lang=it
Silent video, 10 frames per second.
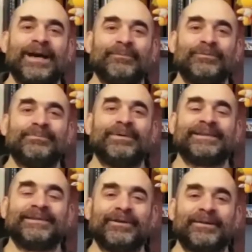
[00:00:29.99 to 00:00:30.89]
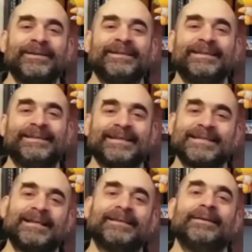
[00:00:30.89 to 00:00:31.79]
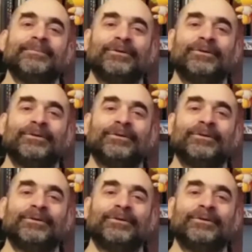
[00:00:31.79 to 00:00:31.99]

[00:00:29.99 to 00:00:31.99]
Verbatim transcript: album particolarmente interessante,